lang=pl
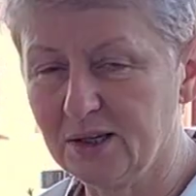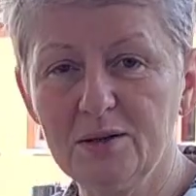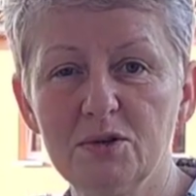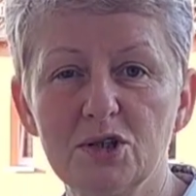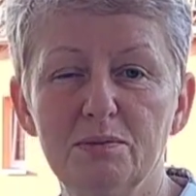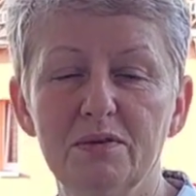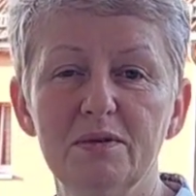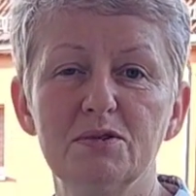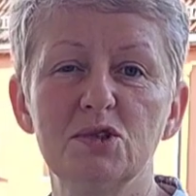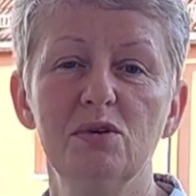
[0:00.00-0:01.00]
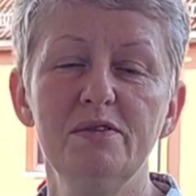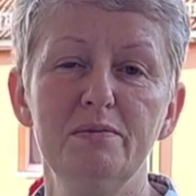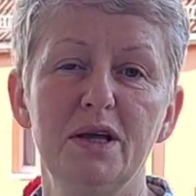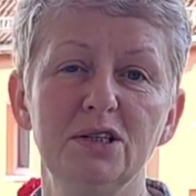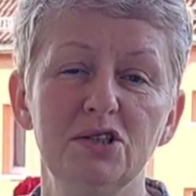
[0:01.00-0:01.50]
I może powiem słowem
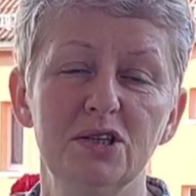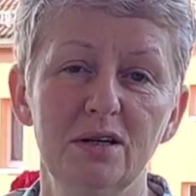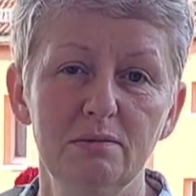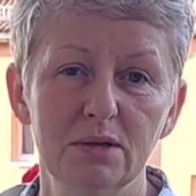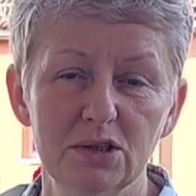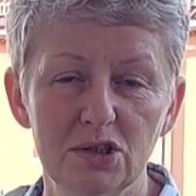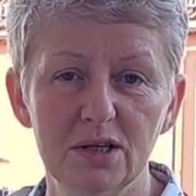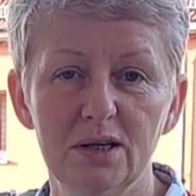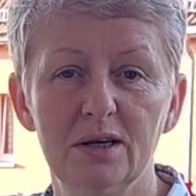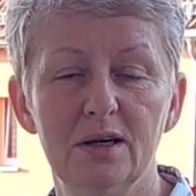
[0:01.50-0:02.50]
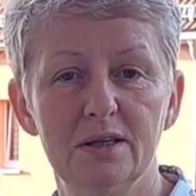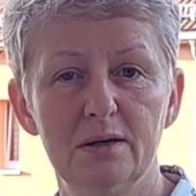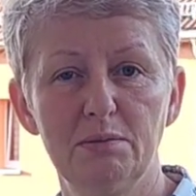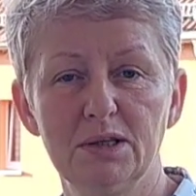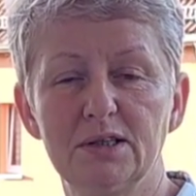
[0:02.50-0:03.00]
na niedzielę będzie
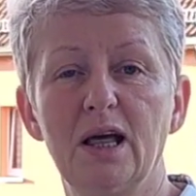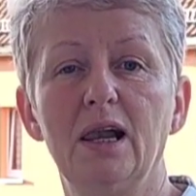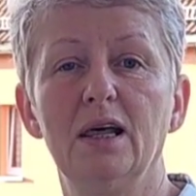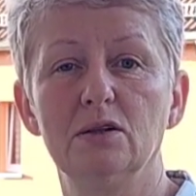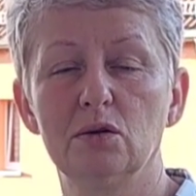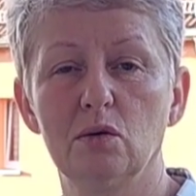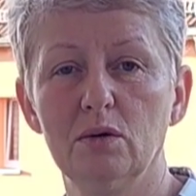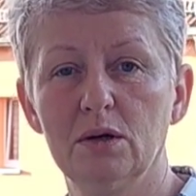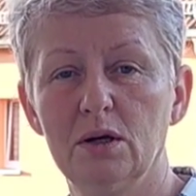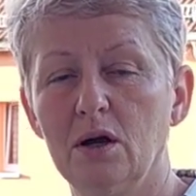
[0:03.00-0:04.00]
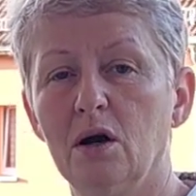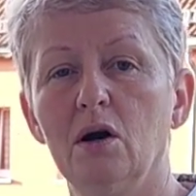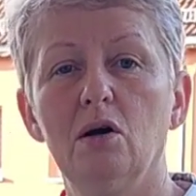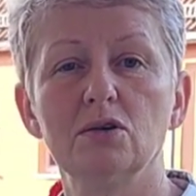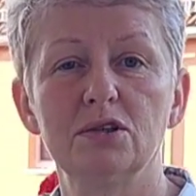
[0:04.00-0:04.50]
temat talentu.
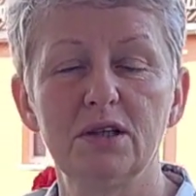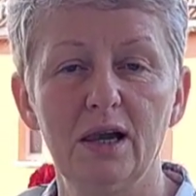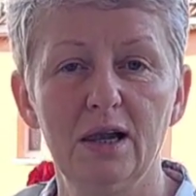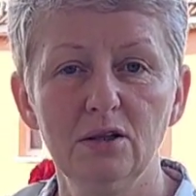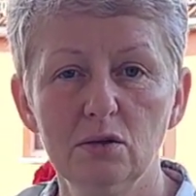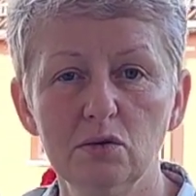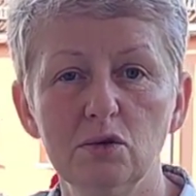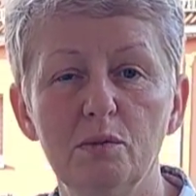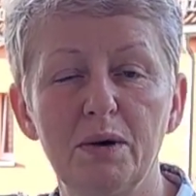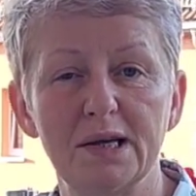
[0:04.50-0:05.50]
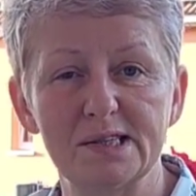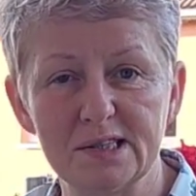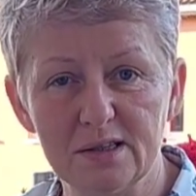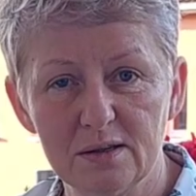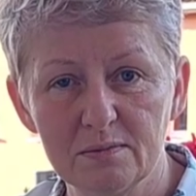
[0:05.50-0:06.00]
Od talentu do
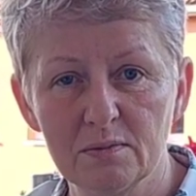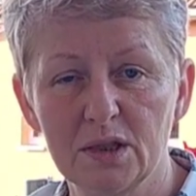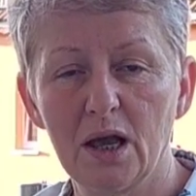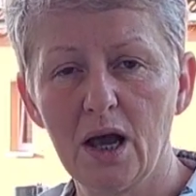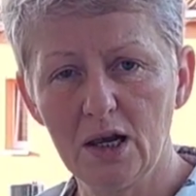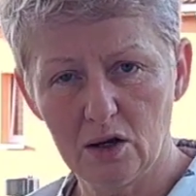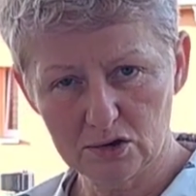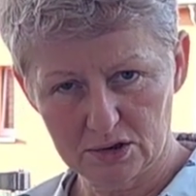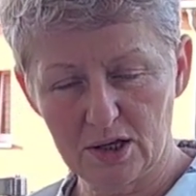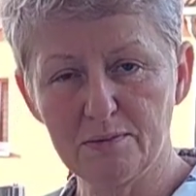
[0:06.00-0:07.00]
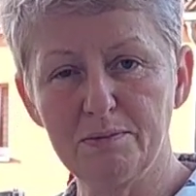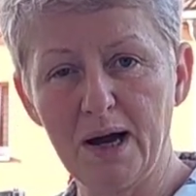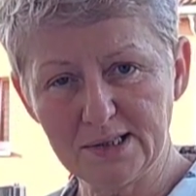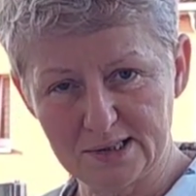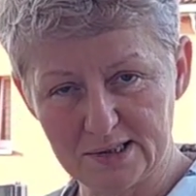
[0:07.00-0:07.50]
pasji. Ale od tej
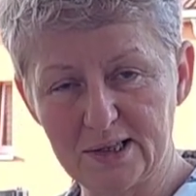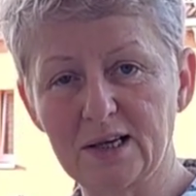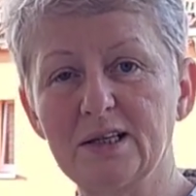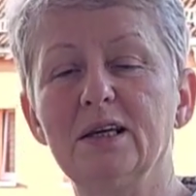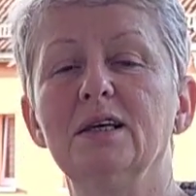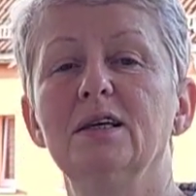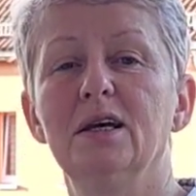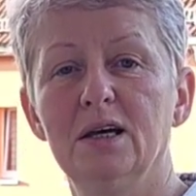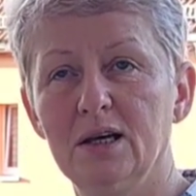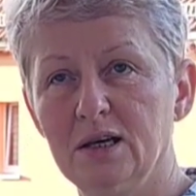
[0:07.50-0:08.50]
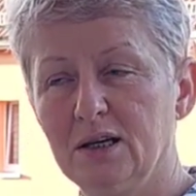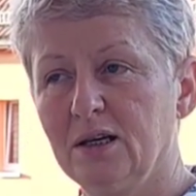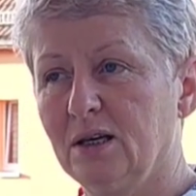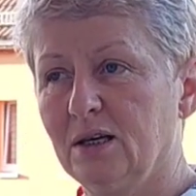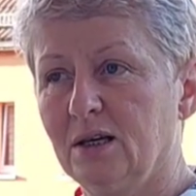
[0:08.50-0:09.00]
pasji takiej
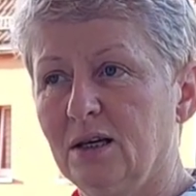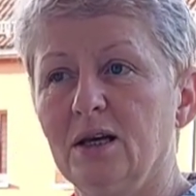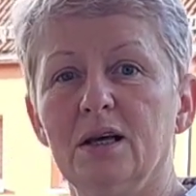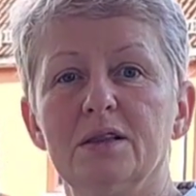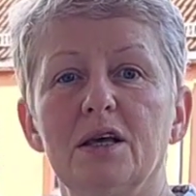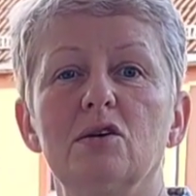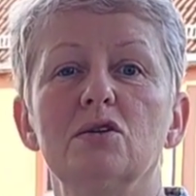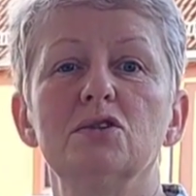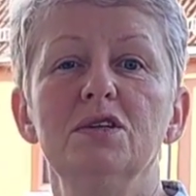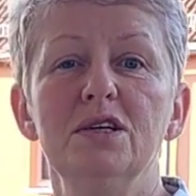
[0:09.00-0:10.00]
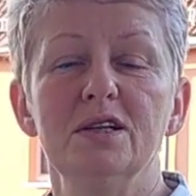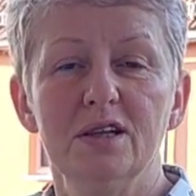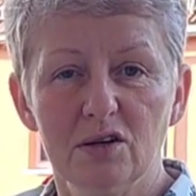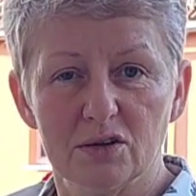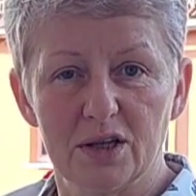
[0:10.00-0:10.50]
tego
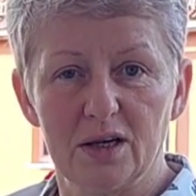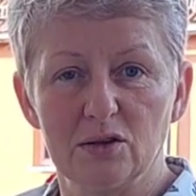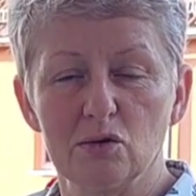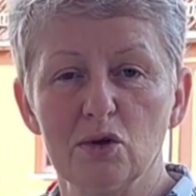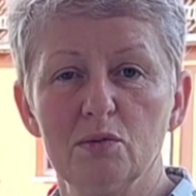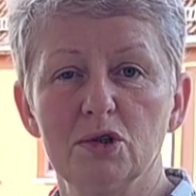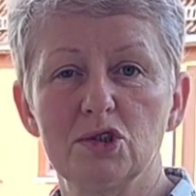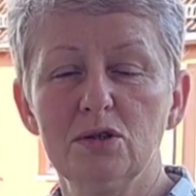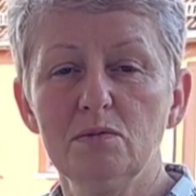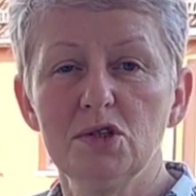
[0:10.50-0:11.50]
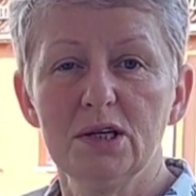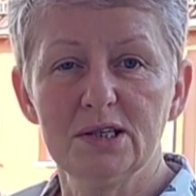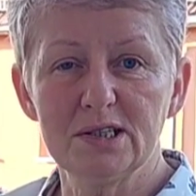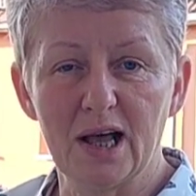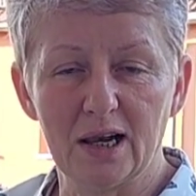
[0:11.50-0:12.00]
rozwiniętego talentu, no bo czymże
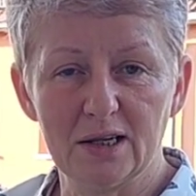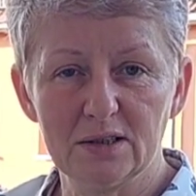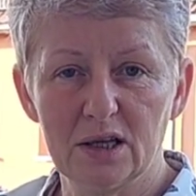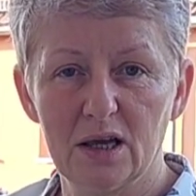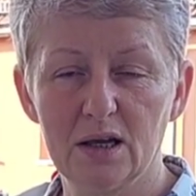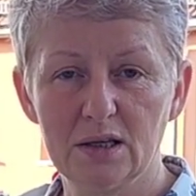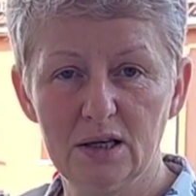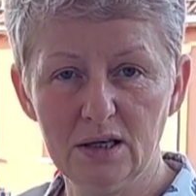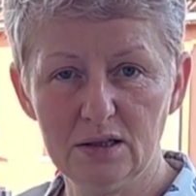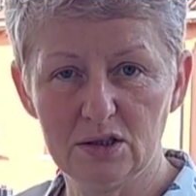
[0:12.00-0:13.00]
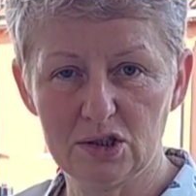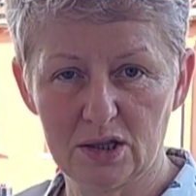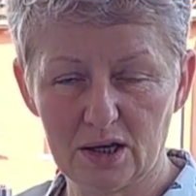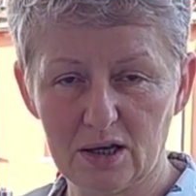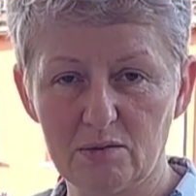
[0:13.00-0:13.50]
jest talent? Kiedyś,
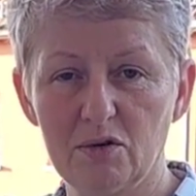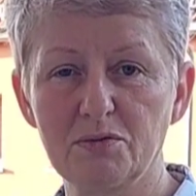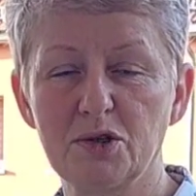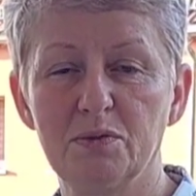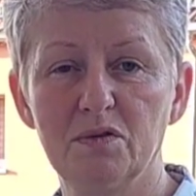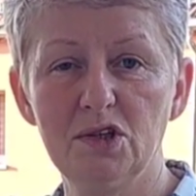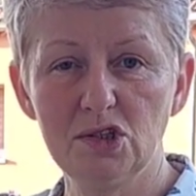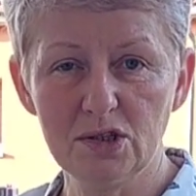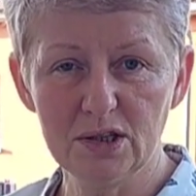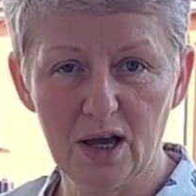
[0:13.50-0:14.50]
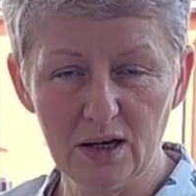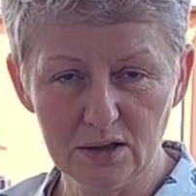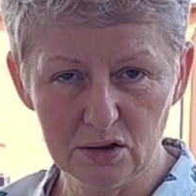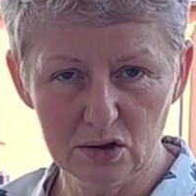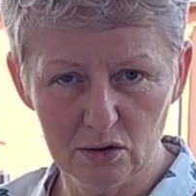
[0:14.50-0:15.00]
tak jak było w przypowieści,
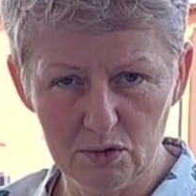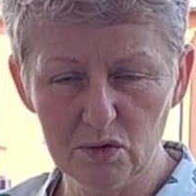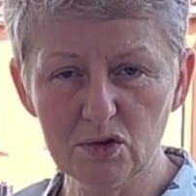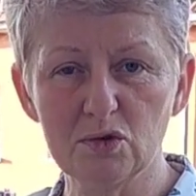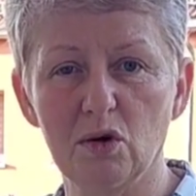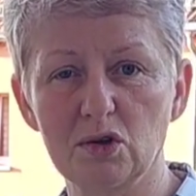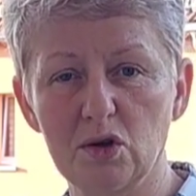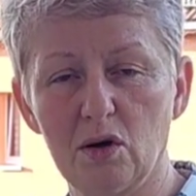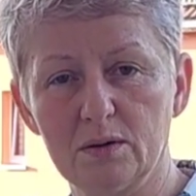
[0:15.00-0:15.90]
talent to było złoto.